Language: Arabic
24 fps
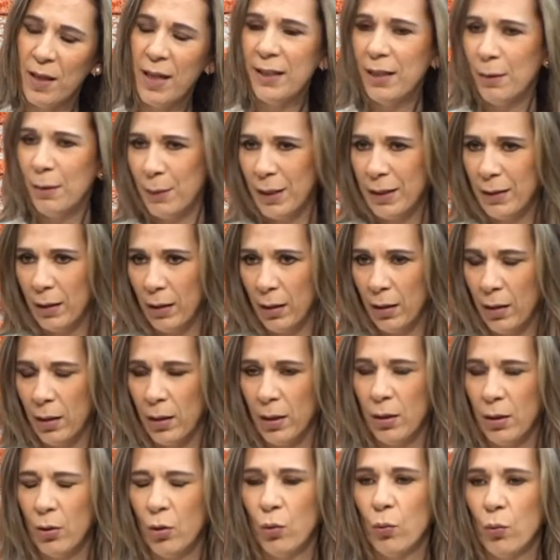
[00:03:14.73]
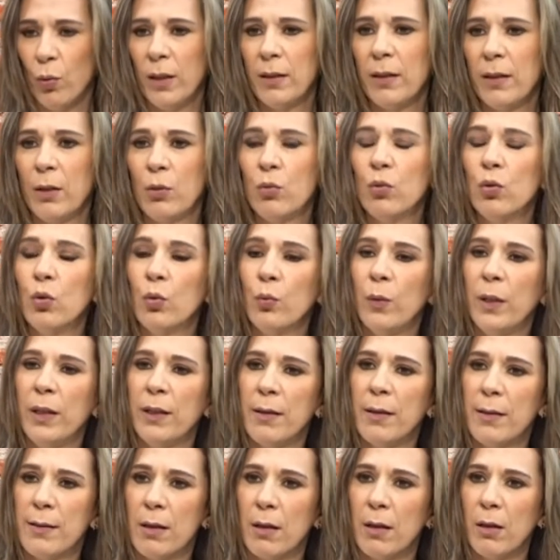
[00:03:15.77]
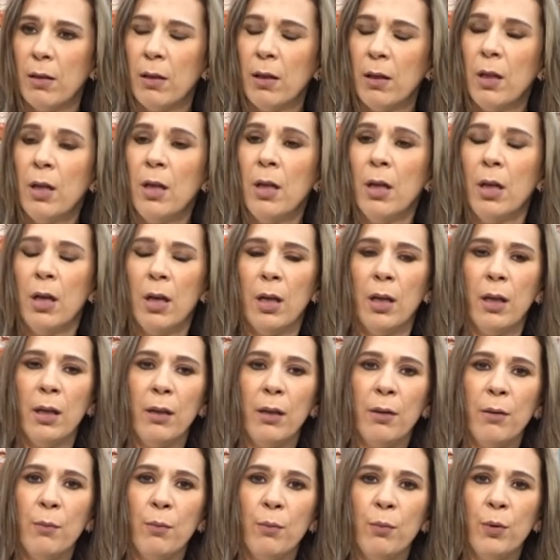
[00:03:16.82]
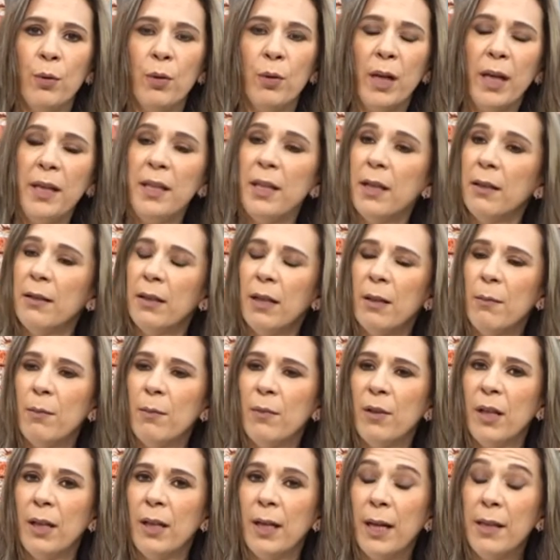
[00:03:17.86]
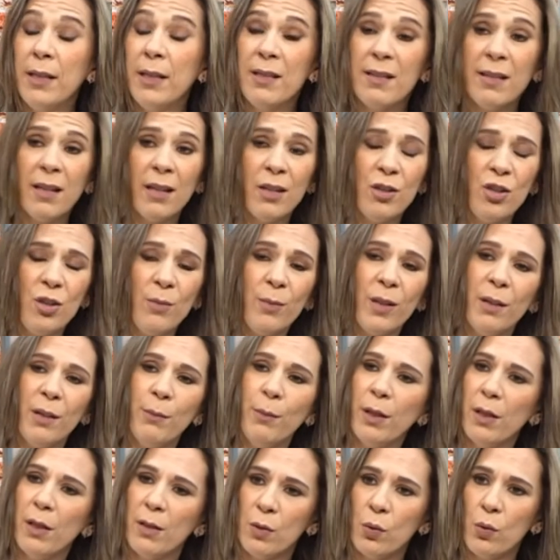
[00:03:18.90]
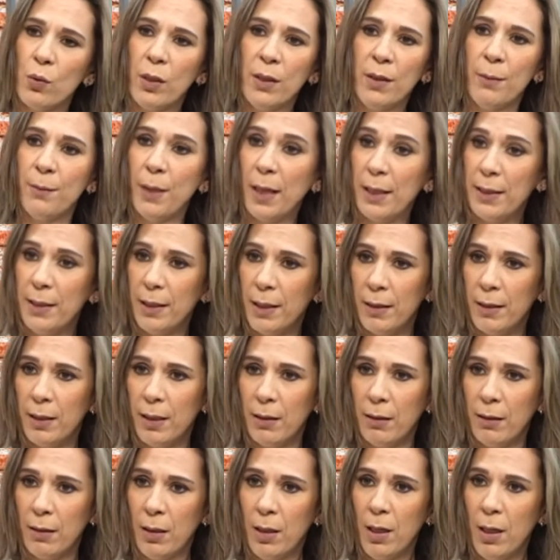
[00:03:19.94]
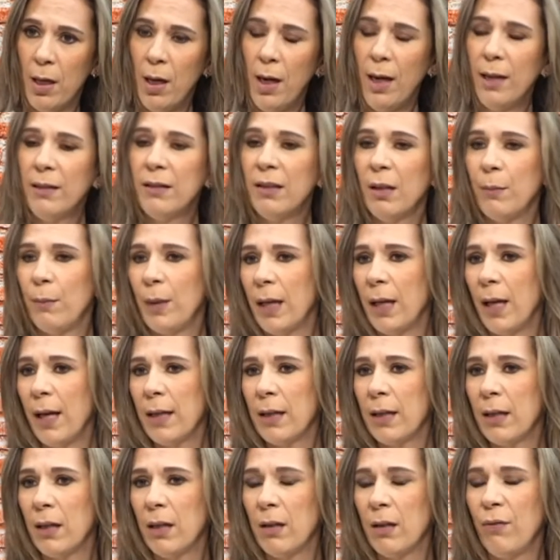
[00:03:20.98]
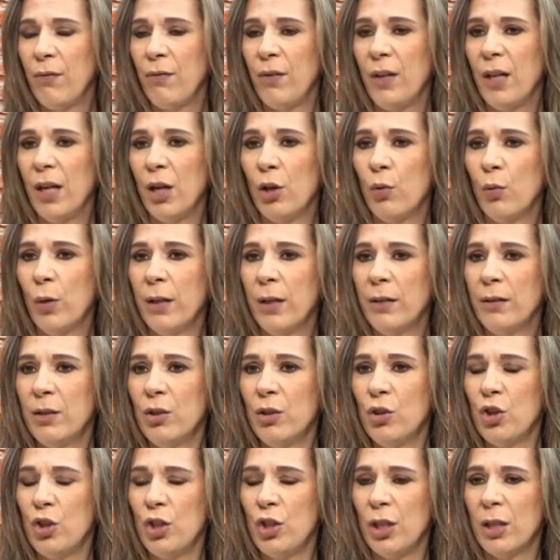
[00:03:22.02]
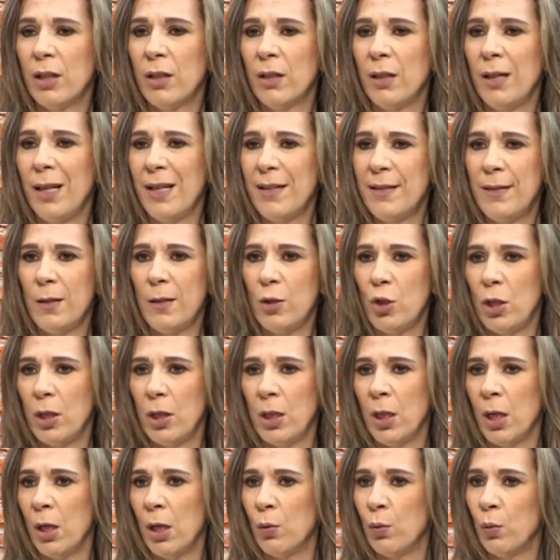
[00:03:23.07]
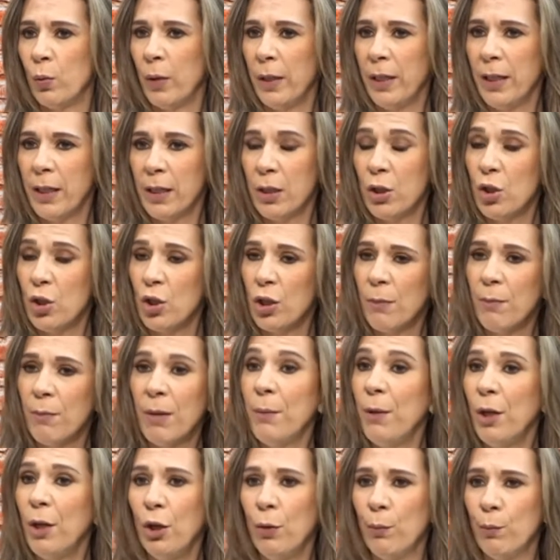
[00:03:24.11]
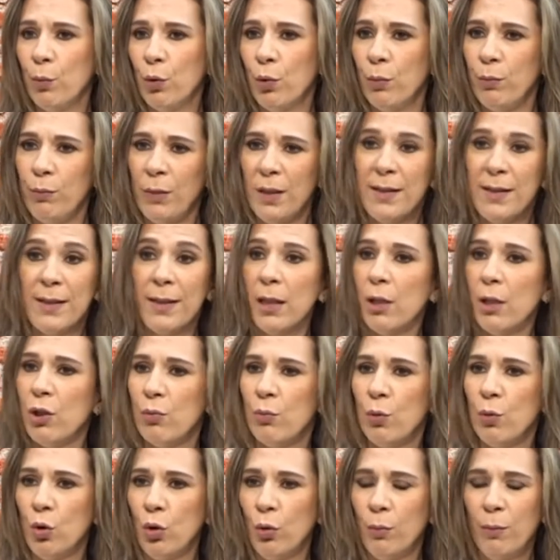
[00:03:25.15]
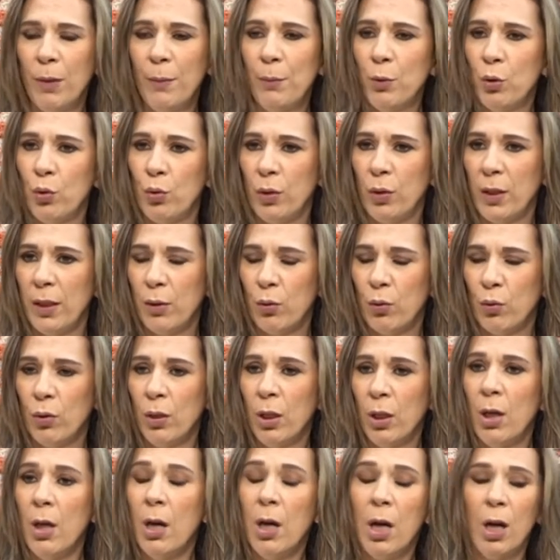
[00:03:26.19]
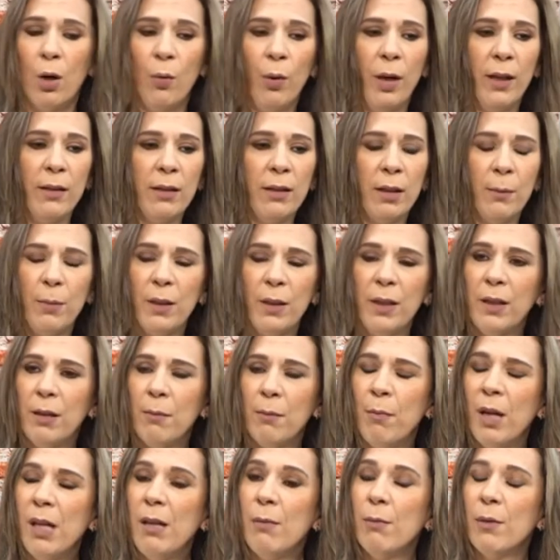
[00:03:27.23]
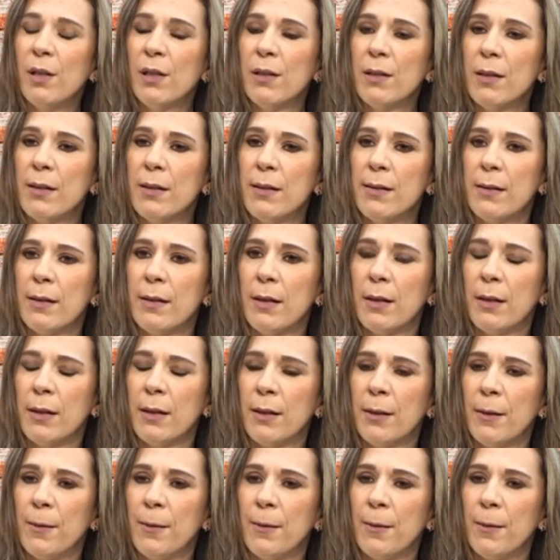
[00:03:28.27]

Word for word: هيدا مثل انه وقت يكونوا اولاد صغار آه، رح يهتم رح ينزعج يمكن من اصوات معينين حتى بالاكل في اوقات اشياء لزجه او هيك اشياء ما بحبهم بينزعج منهم ما بده اياهم او حتى بملمس